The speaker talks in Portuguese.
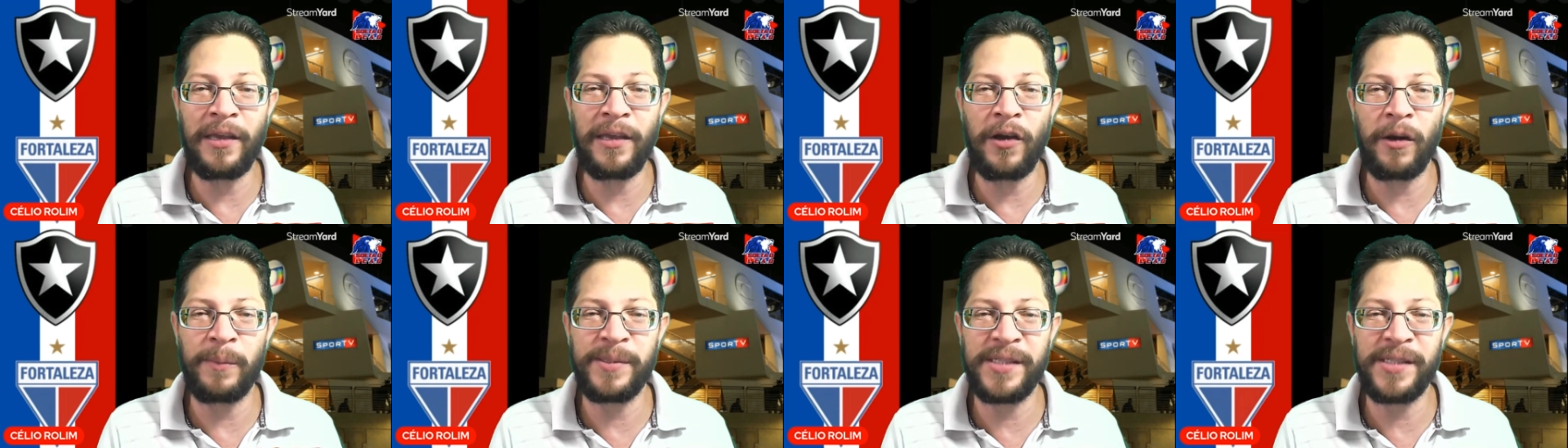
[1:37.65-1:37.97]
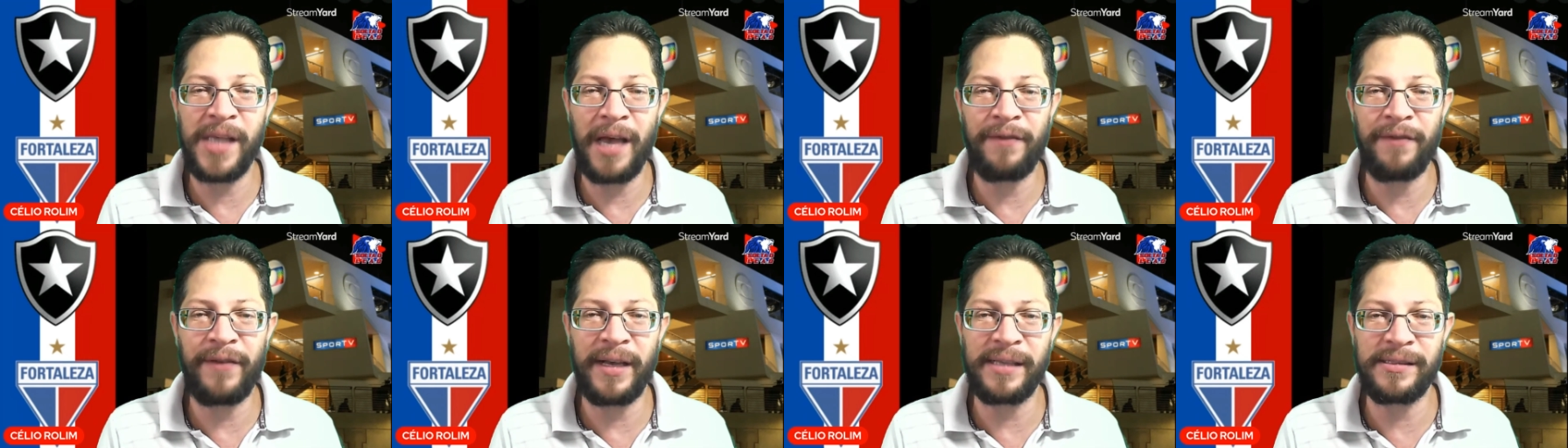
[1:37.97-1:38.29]
em
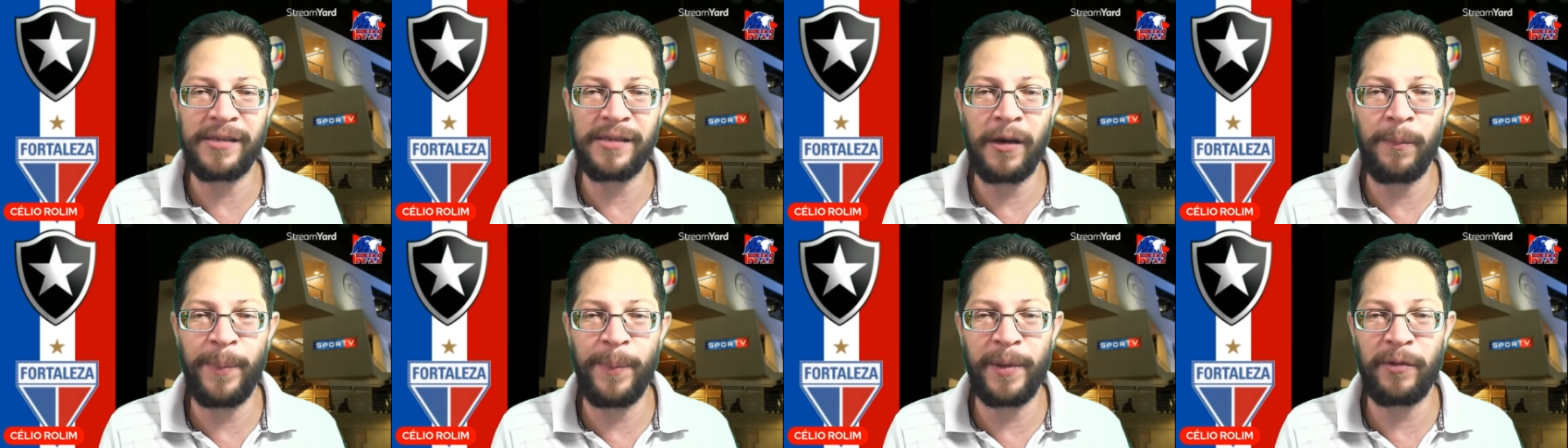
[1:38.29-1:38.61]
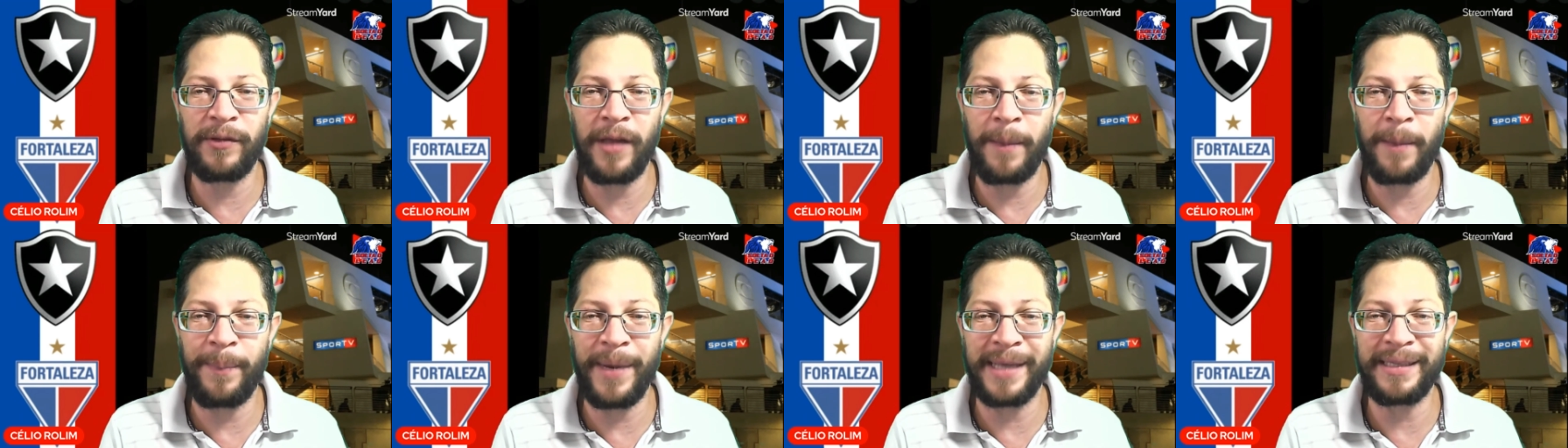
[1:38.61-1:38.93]
observação
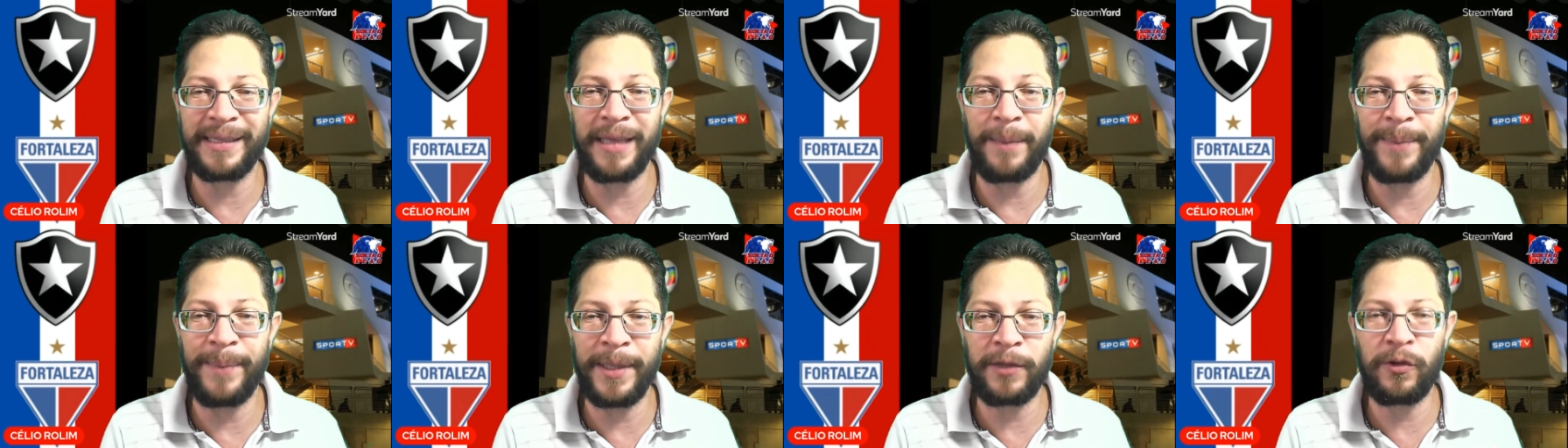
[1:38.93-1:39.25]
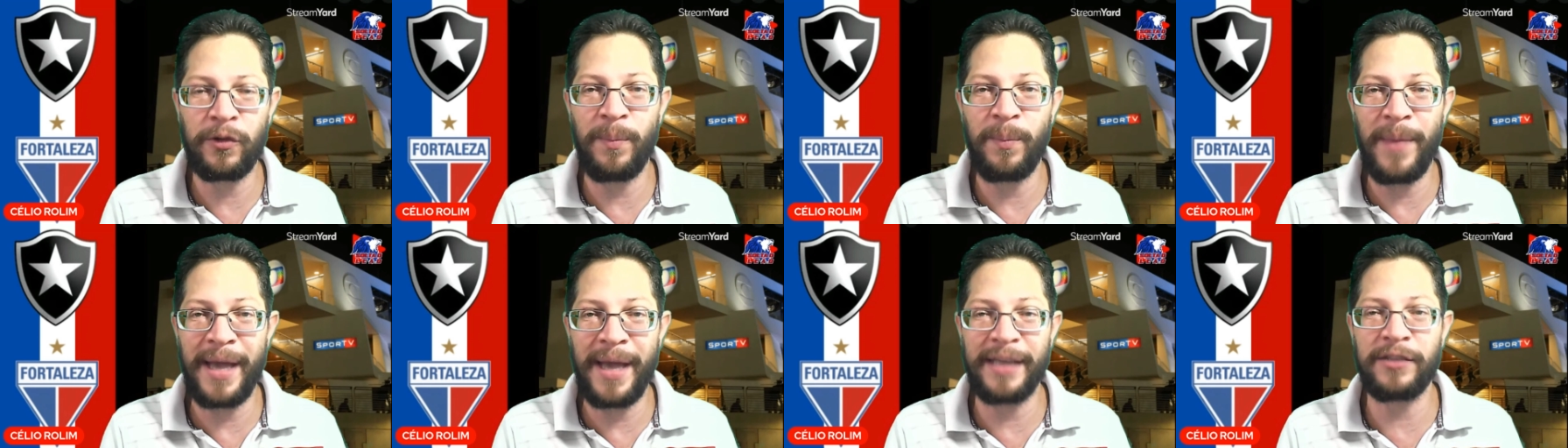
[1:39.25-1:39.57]
pelo
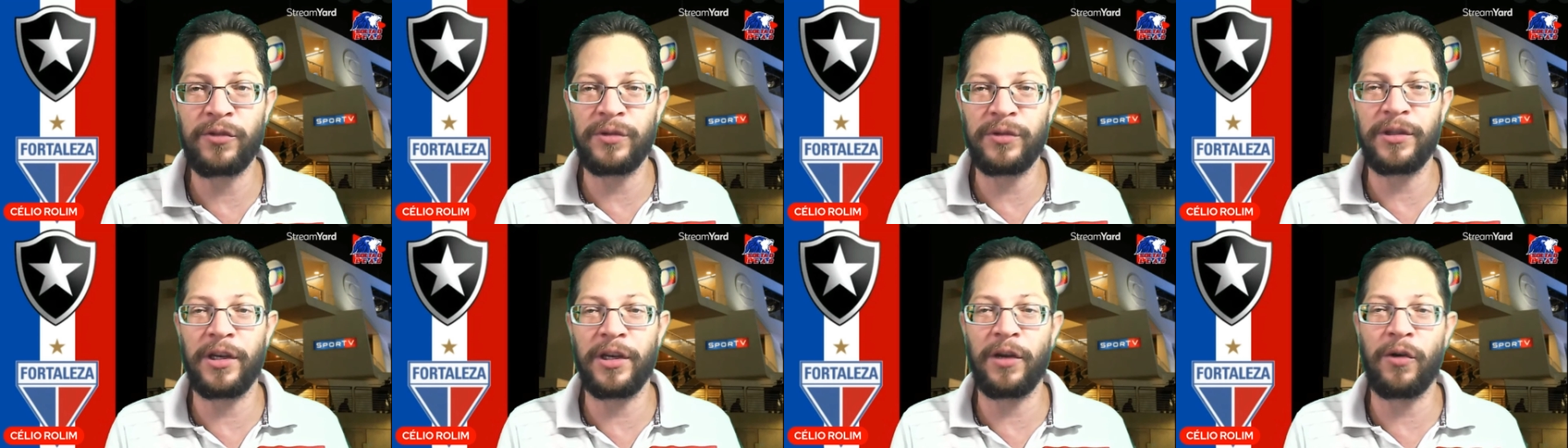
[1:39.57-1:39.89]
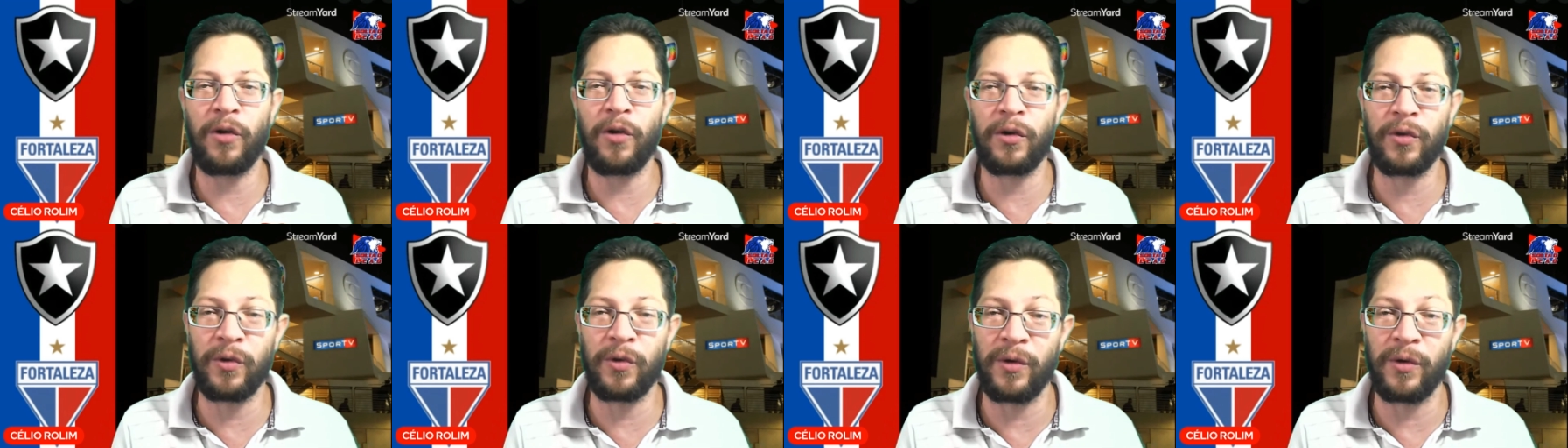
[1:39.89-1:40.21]
Departamento Médico
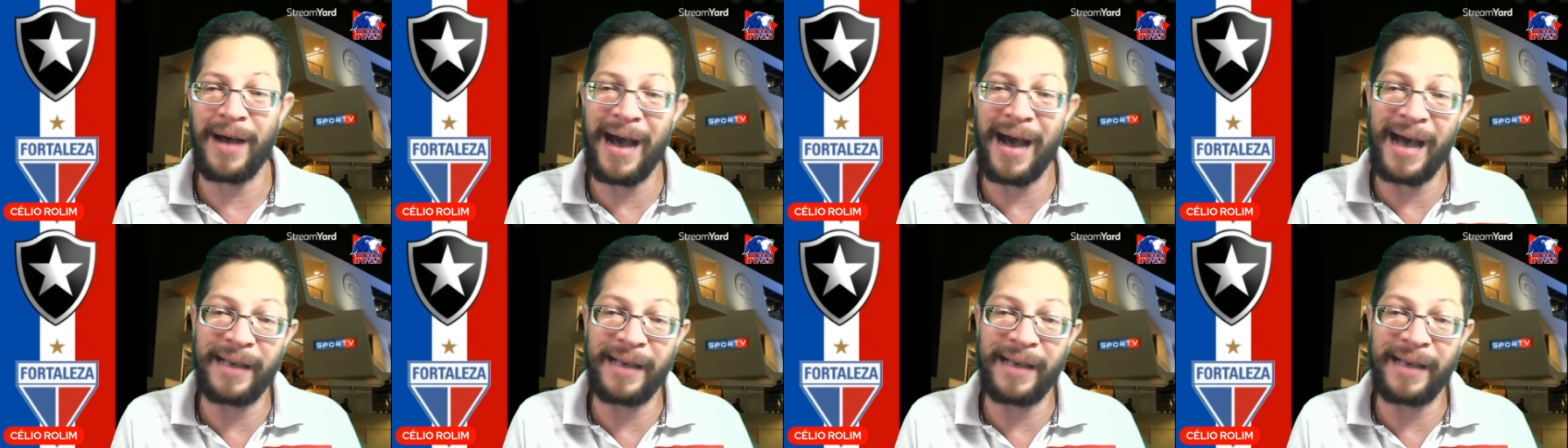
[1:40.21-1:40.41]
Tricolor.